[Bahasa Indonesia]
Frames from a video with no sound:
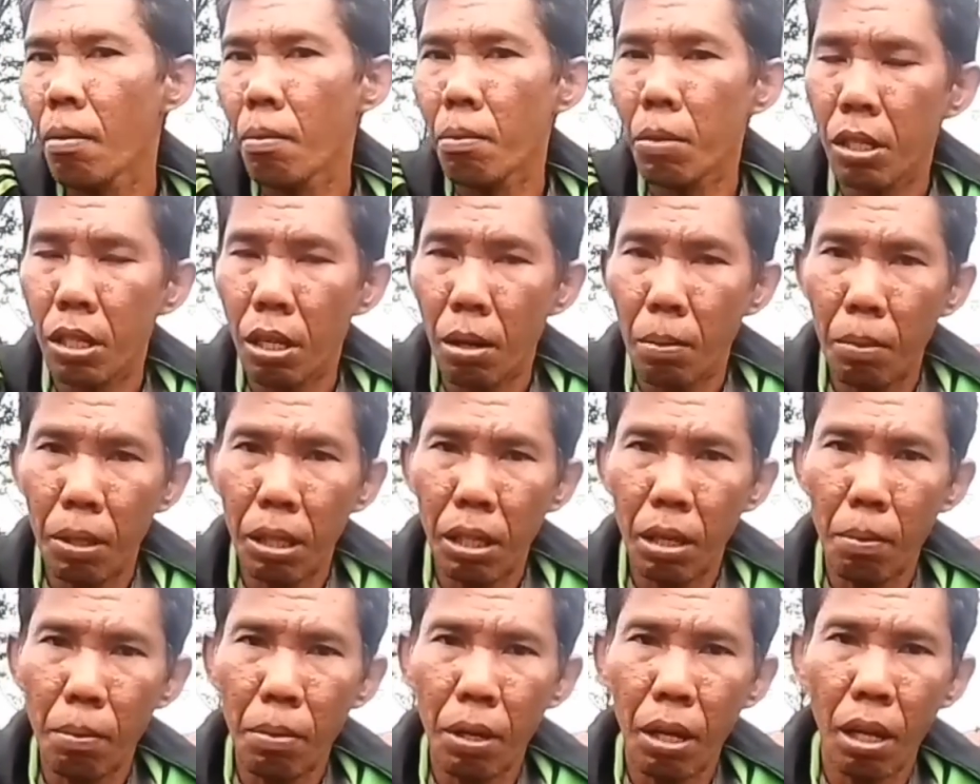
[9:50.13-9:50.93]
bisa
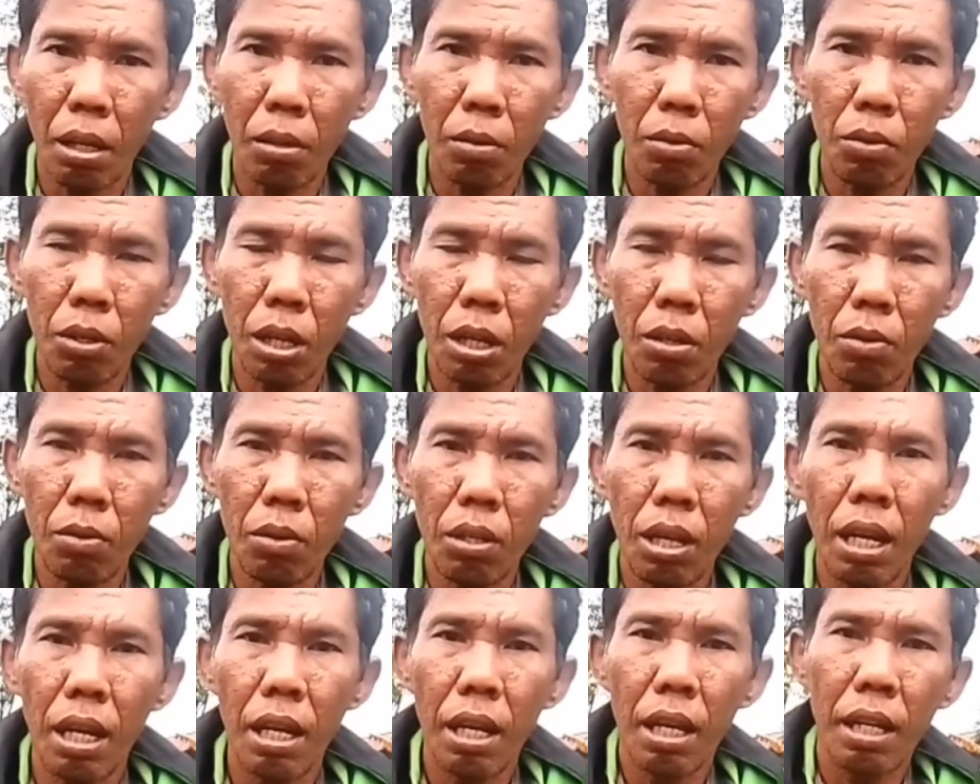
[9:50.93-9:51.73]
mencapai ratusan
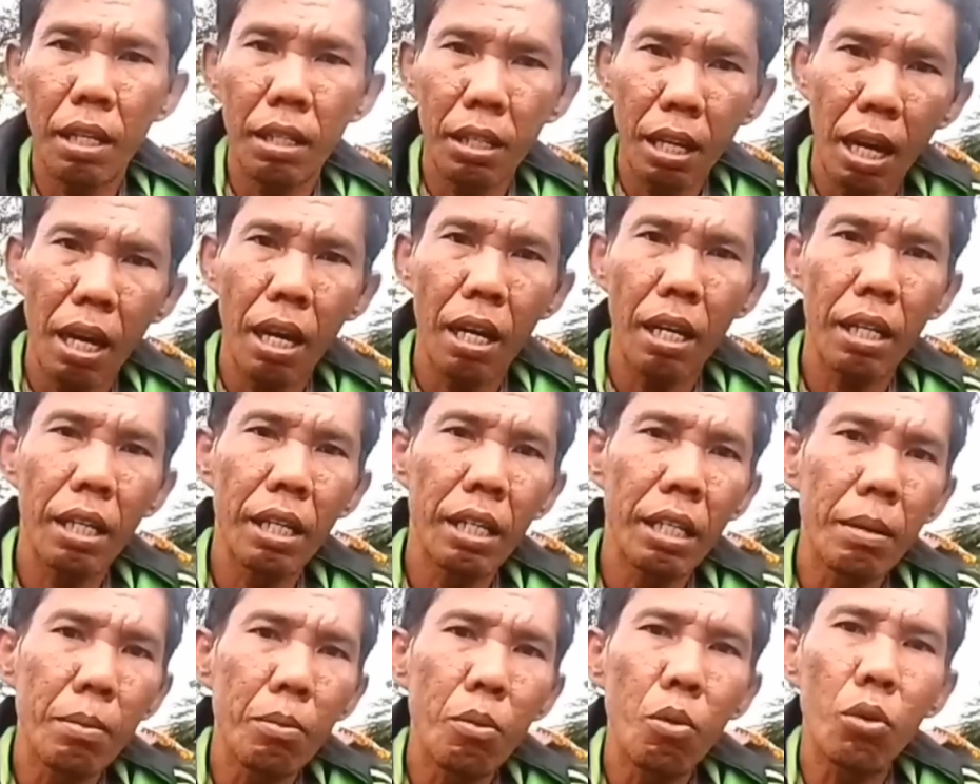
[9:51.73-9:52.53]
juta nah
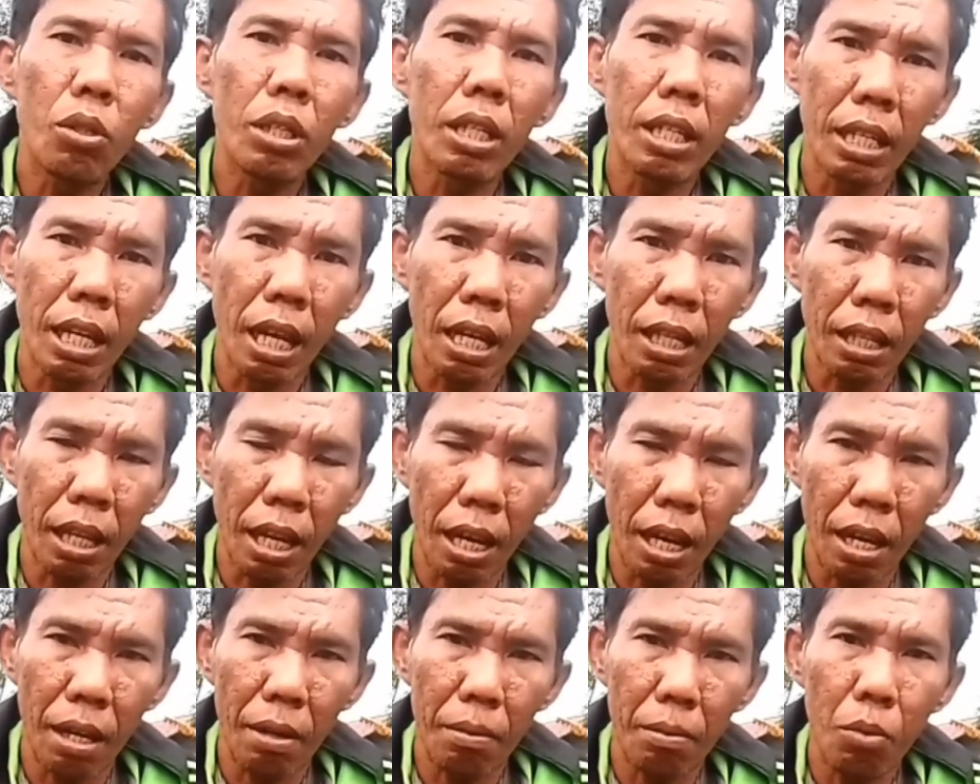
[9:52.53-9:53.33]
ini bukti
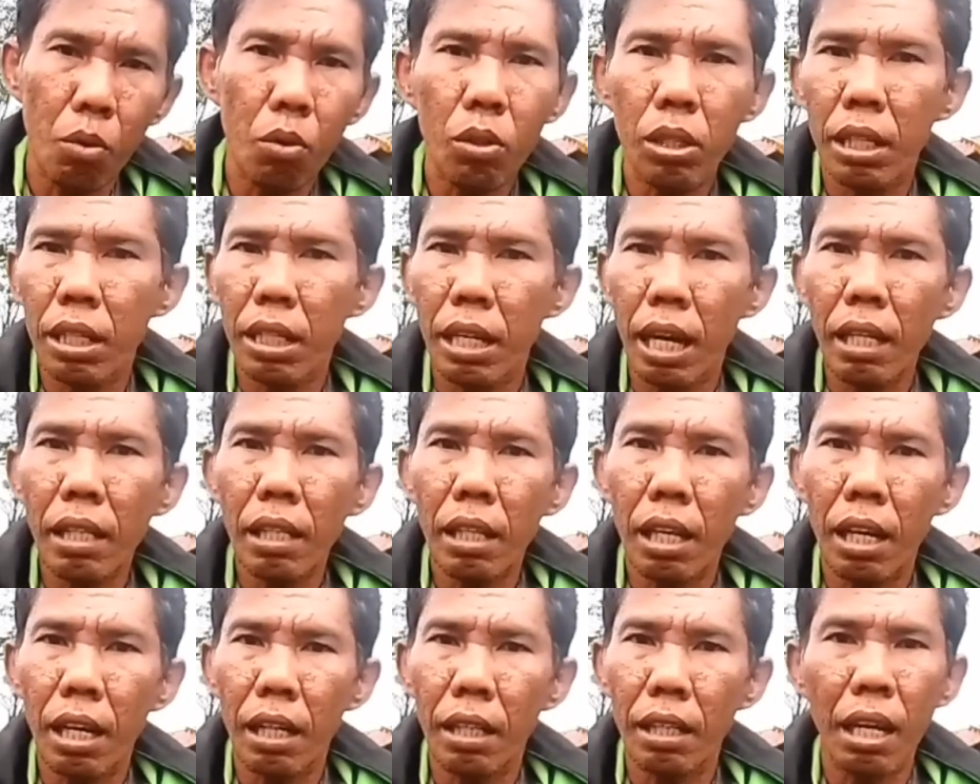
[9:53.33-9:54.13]
nyata bukti
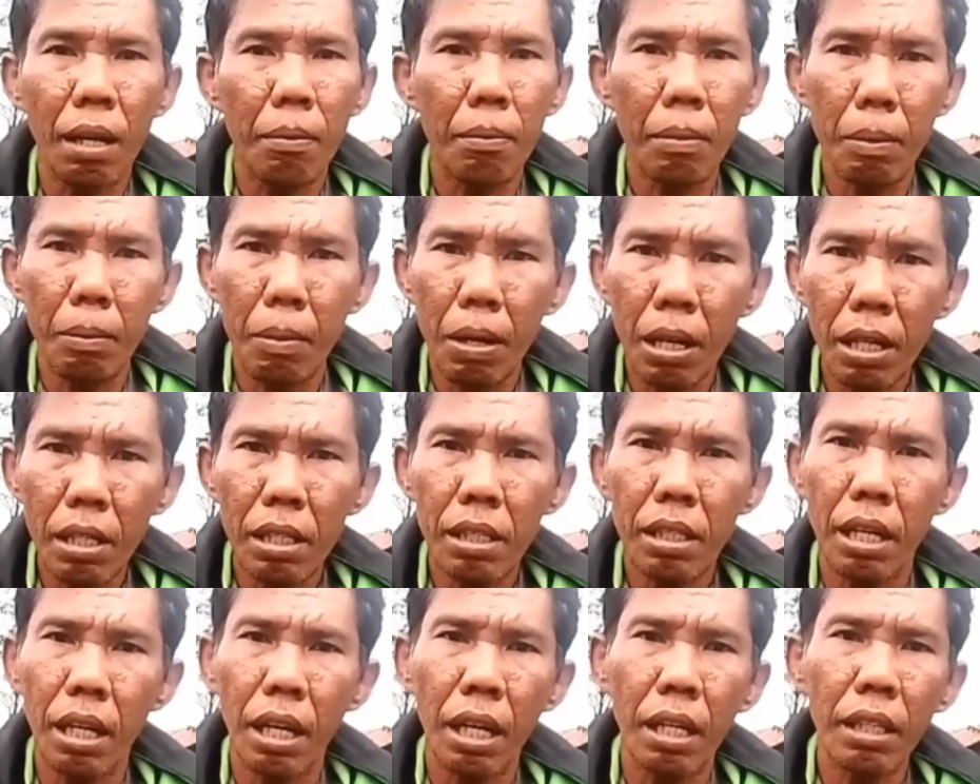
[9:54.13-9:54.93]
nyata yang memang
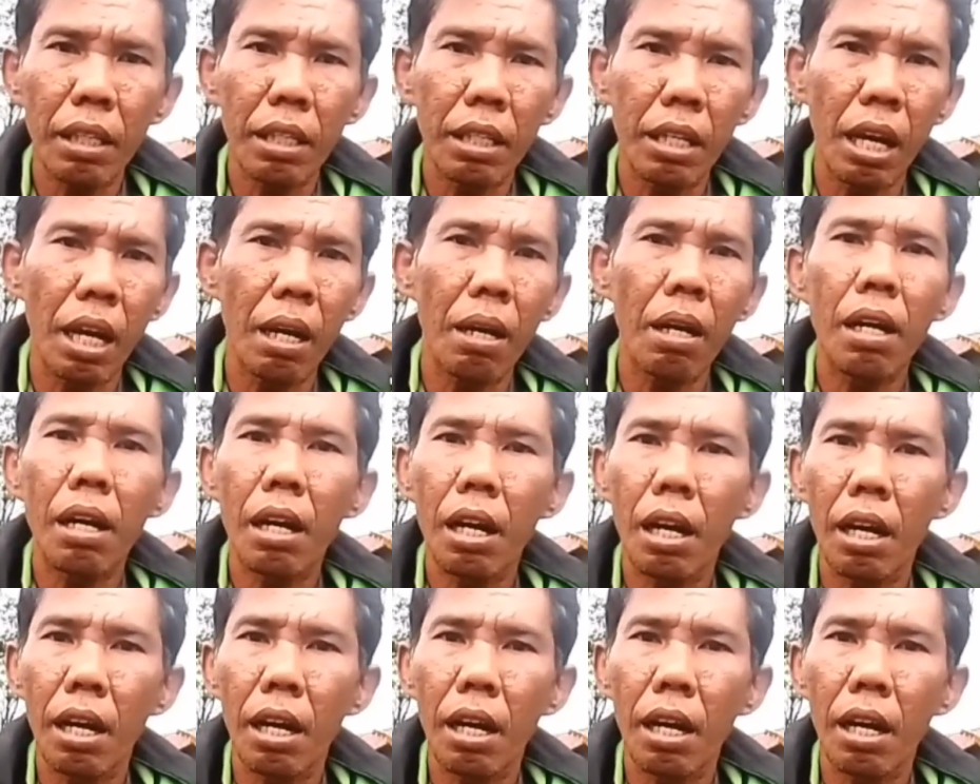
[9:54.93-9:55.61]
saya tidak